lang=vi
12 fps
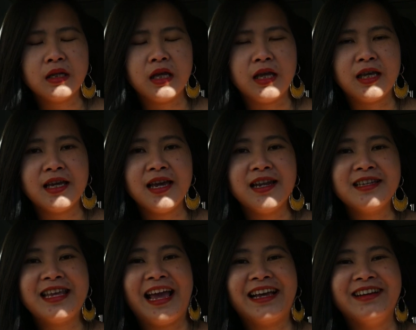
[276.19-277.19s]
Thì anh
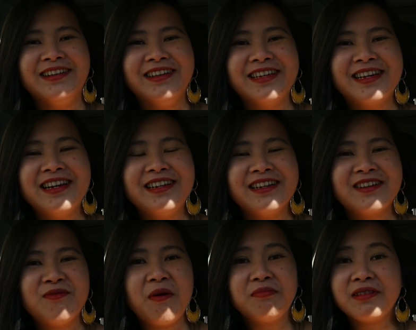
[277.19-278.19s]
chàng người Kinh
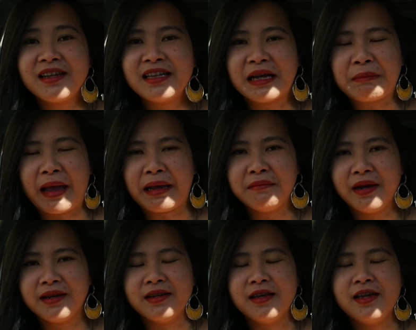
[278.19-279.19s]
cũng không tin thằng bạn
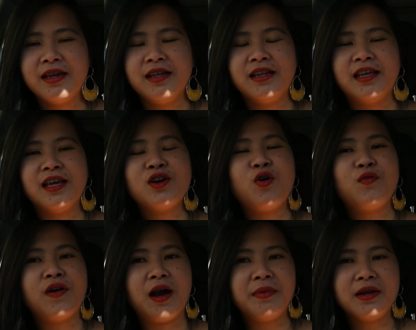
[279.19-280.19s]
mình. Thì cái cô
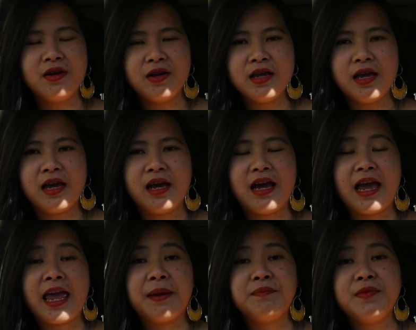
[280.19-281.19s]
vợ mới nói à,
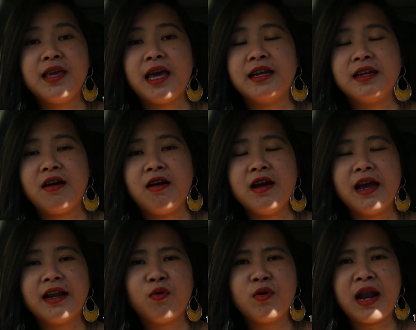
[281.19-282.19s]
em với anh đó
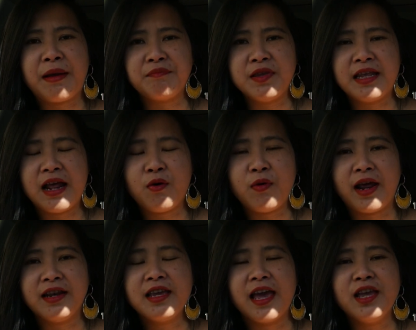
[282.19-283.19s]
hả đâu có làm gì đâu,
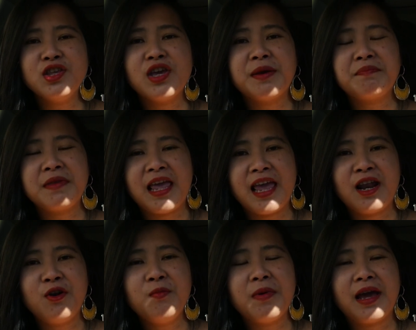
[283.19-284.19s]
ảnh kể cho em nghe
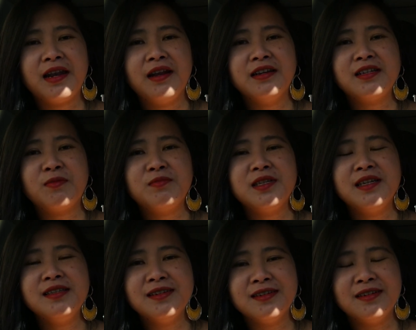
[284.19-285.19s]
lúc mà anh ở trong
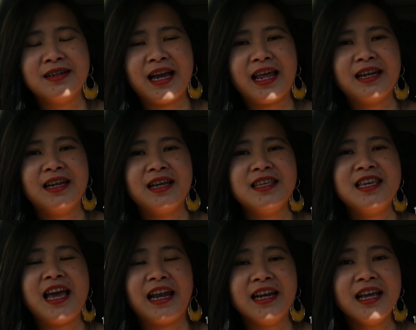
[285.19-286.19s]
chiến trường, anh
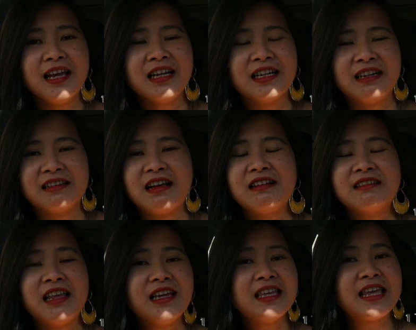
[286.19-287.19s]
với ảnh á thân
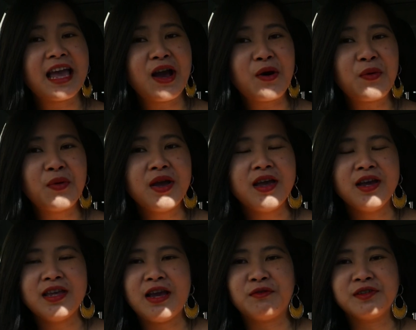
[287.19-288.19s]
thiết với nhau,
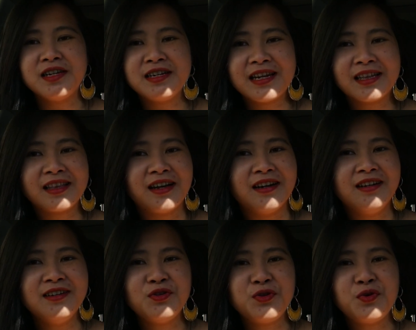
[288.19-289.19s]
giàu sinh ra
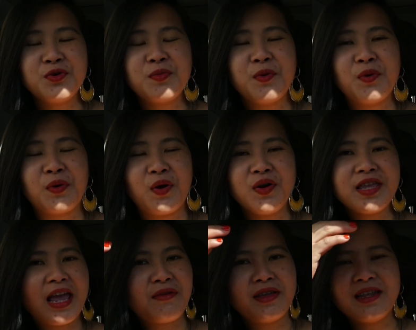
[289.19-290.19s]
tử, vui buồn có
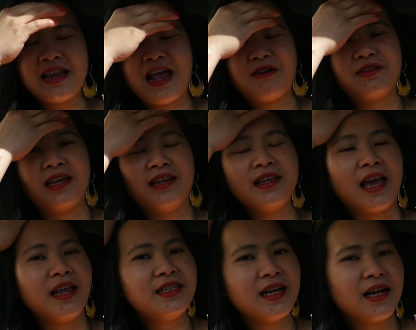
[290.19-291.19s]
nhau như thế nào thì ảnh kể
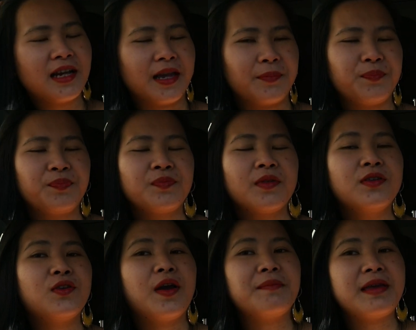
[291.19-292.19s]
hết trơn à,
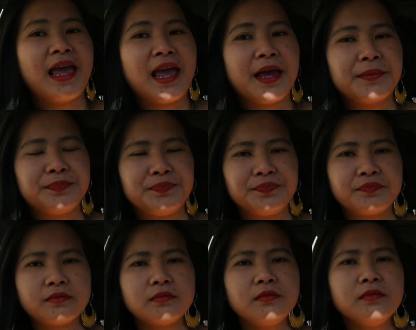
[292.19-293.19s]
cho em nghe.
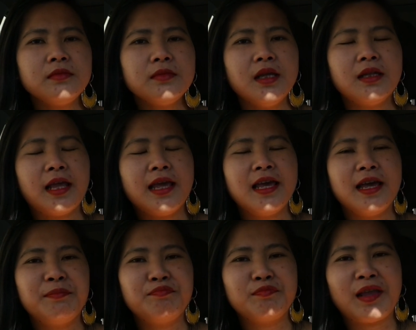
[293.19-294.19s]
Thì
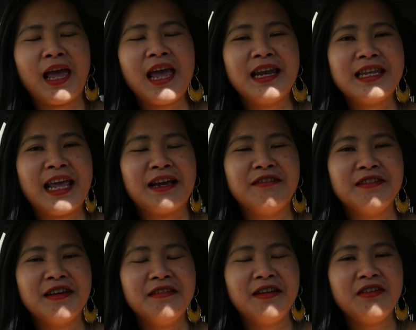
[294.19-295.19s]
cái anh chàng người
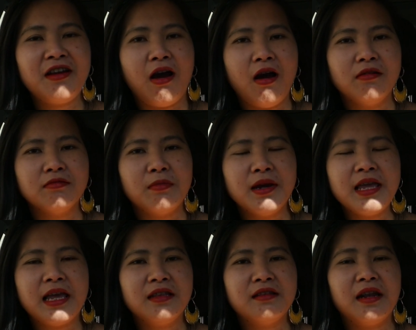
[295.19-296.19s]
Kinh nói ờ bởi
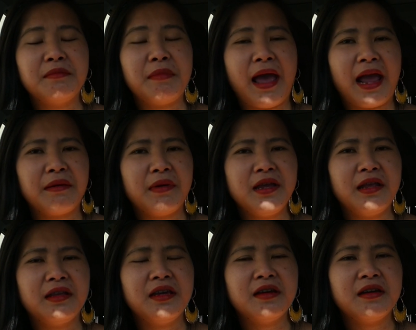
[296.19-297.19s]
vì tình bạn, bởi
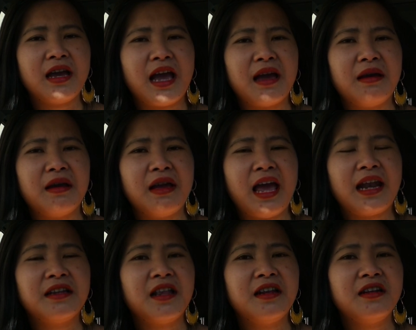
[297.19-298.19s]
vì à,
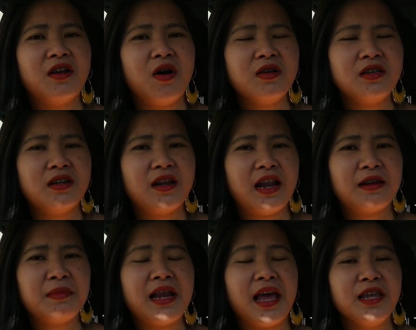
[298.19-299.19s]
anh tin nó cho nên anh
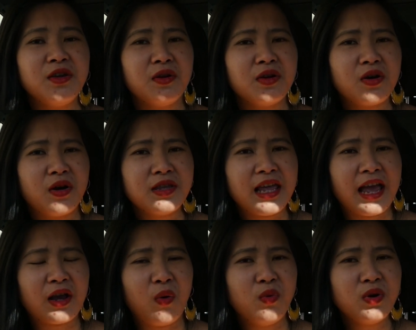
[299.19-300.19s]
mới để cho nó ở
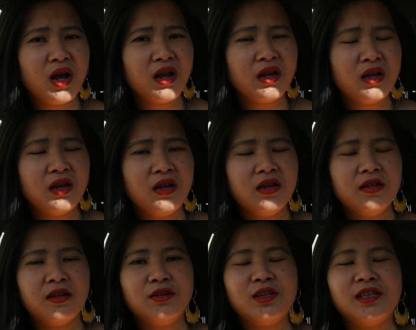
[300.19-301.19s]
nhà ngủ đó.
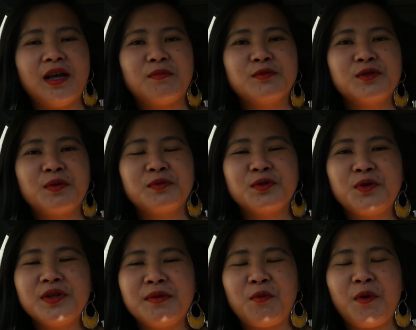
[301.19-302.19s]
Đó thì thông xong
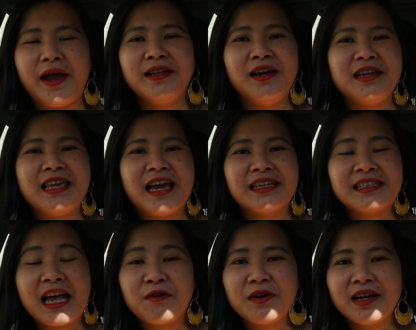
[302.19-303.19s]
xuôi khoảng thời gian
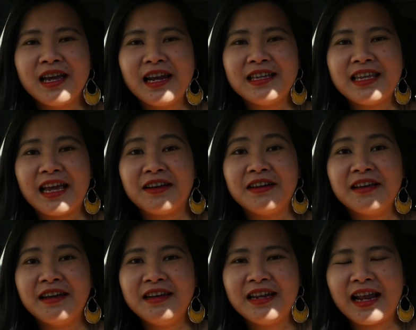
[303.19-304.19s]
sau đó, cái anh chàng người
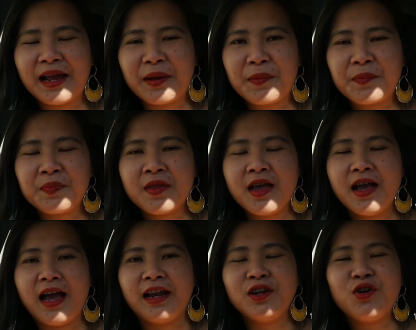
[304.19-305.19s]
Kinh này nè,
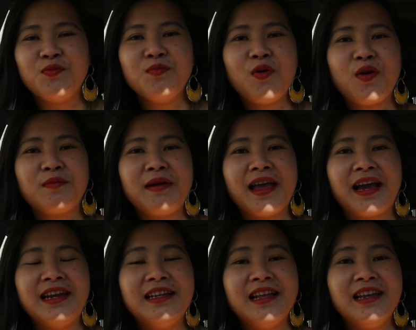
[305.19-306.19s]
ảnh cũng mon men,
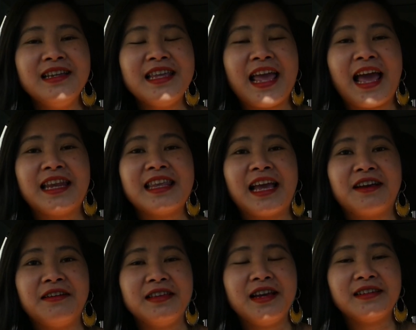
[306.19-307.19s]
ảnh đi đến nhà anh chàng
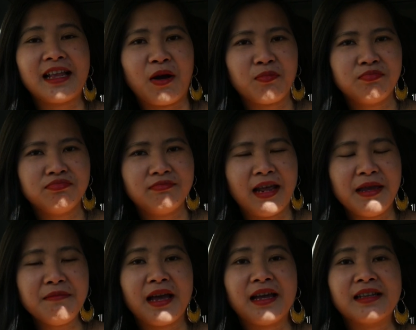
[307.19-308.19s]
người dân tộc để
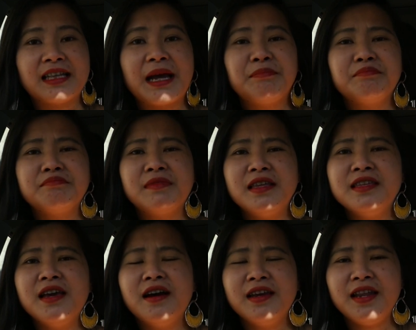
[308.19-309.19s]
mà thăm, để
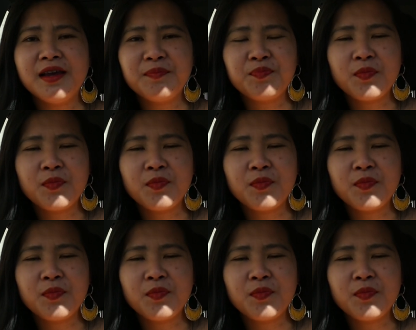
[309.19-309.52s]
chơi đó.